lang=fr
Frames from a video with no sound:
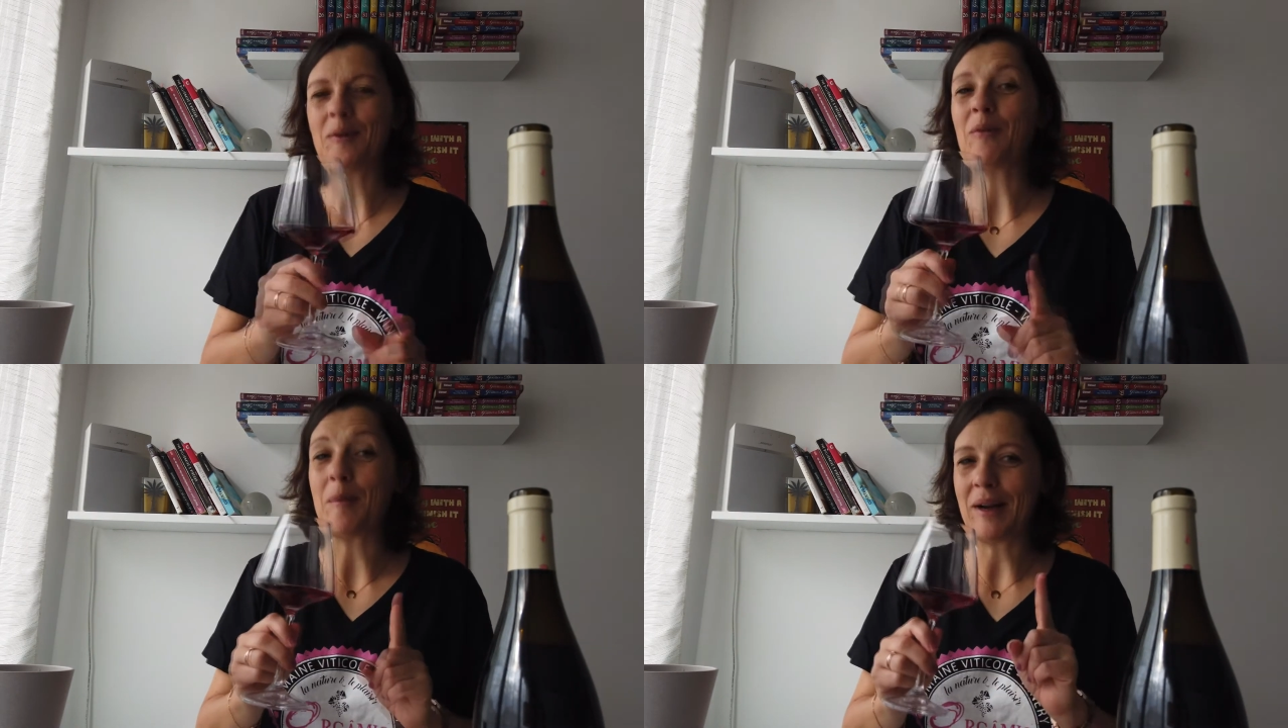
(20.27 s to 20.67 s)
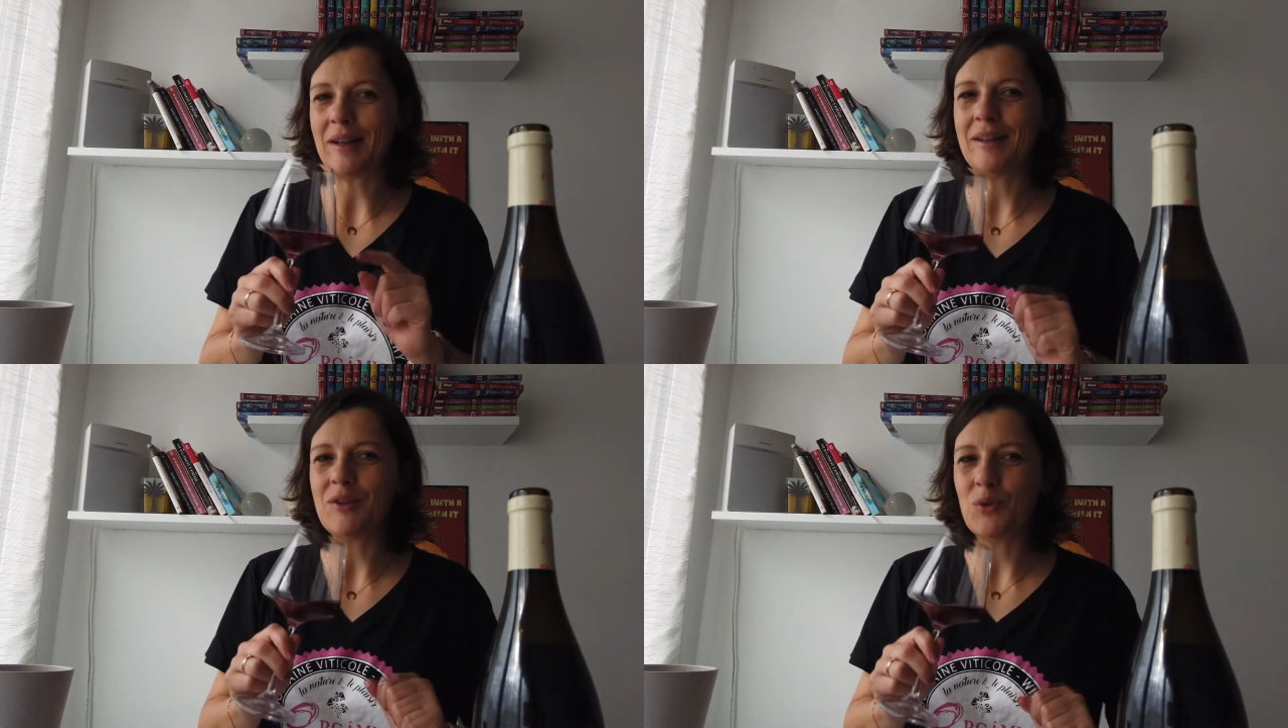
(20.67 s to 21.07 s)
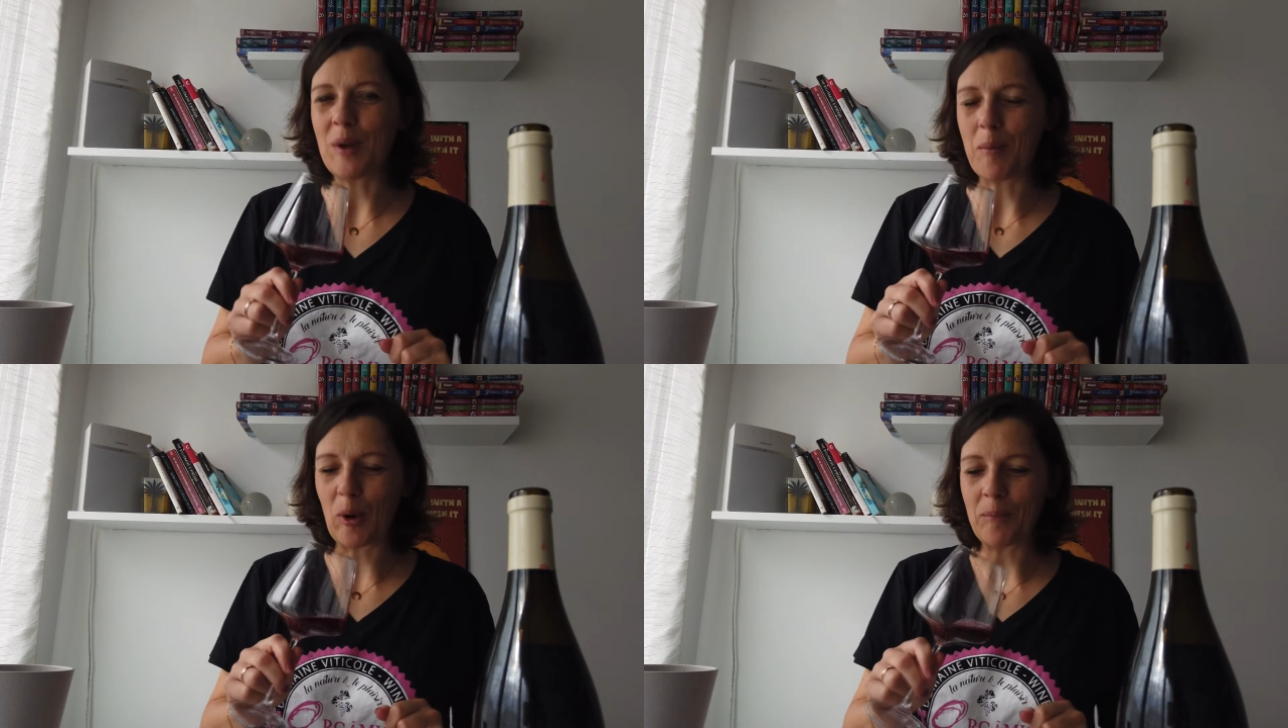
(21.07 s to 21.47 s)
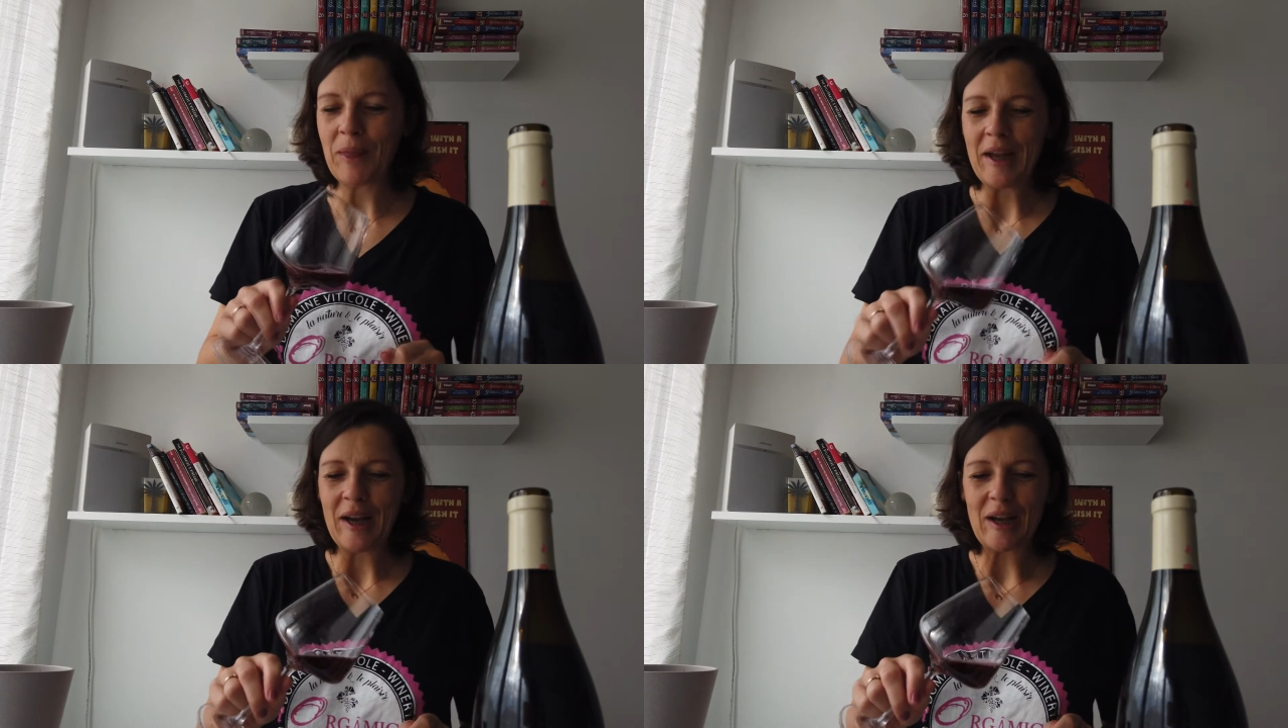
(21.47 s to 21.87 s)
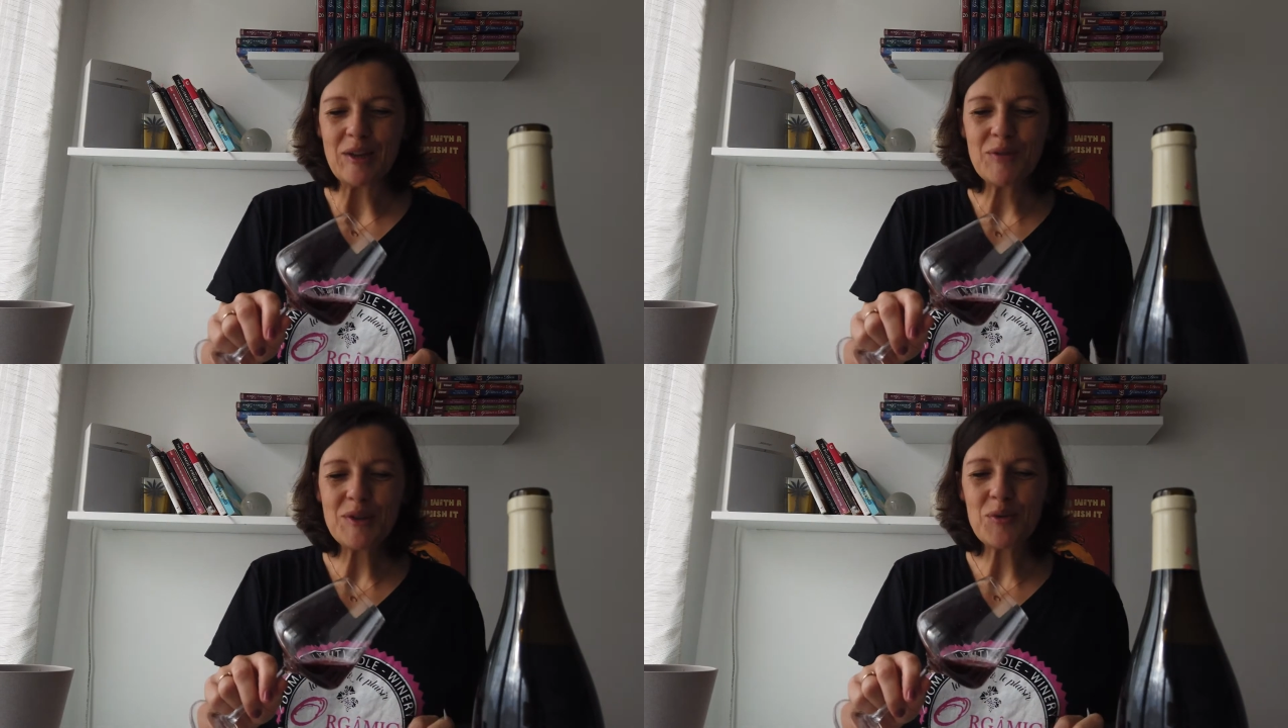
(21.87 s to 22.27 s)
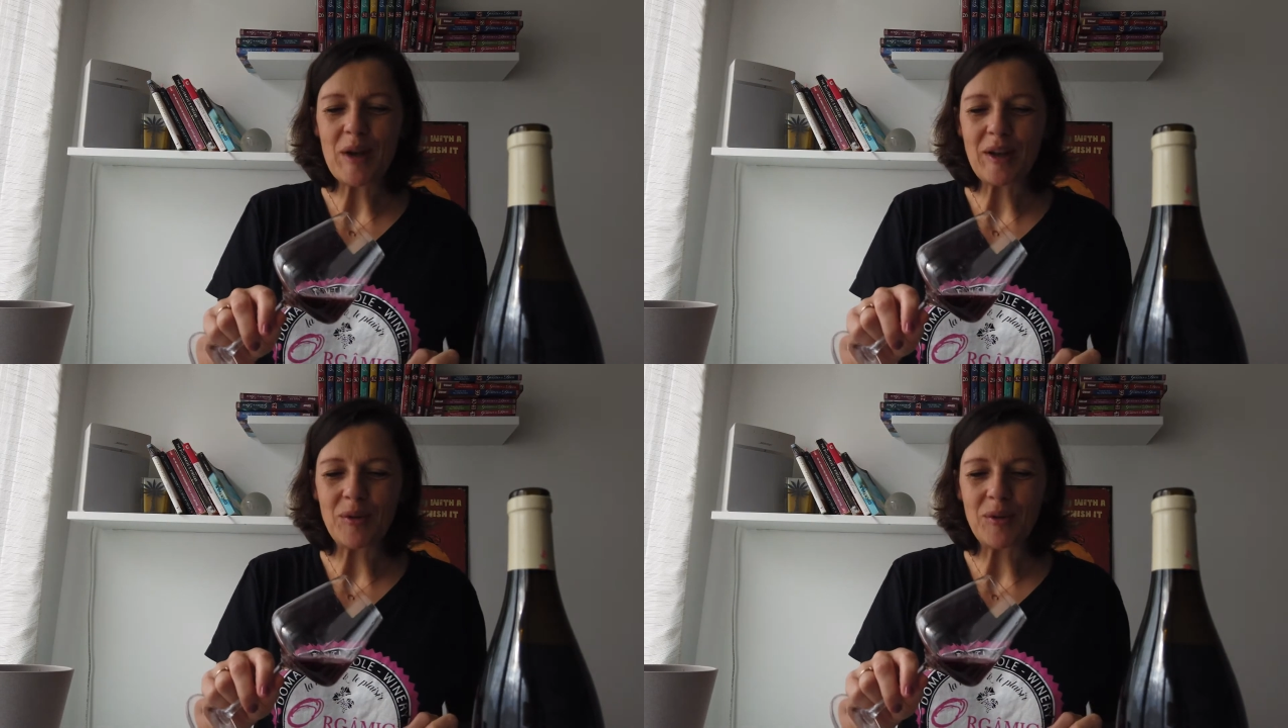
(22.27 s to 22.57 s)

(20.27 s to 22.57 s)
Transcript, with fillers: On va parler des yeux d'abord. Euh, du visuel.